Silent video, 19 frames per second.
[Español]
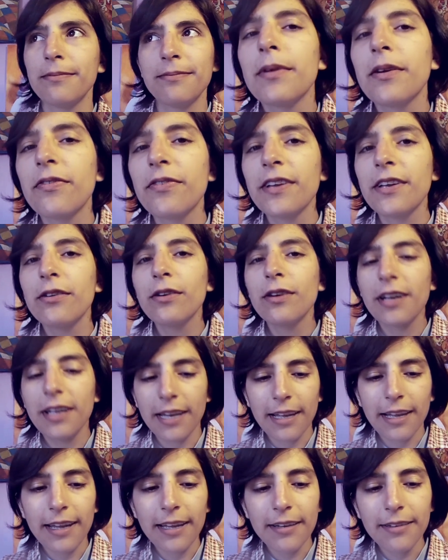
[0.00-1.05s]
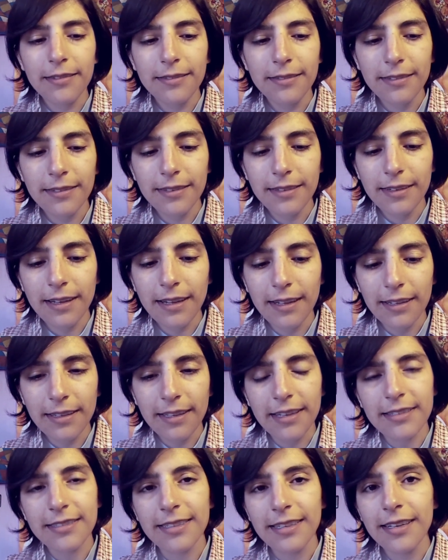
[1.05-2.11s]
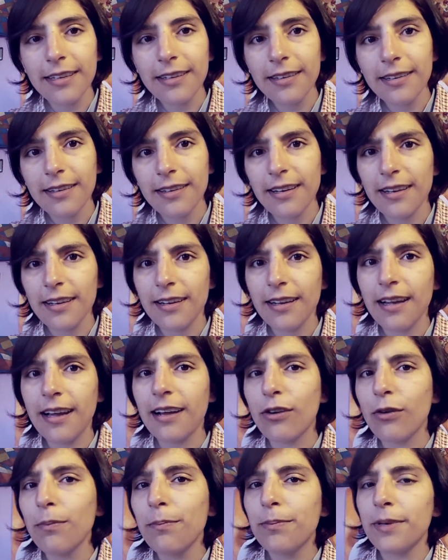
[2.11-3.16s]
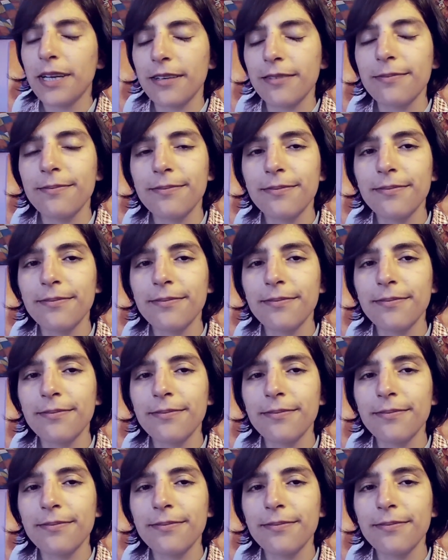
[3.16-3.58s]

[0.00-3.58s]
Prefiero crear y hacer a comprar.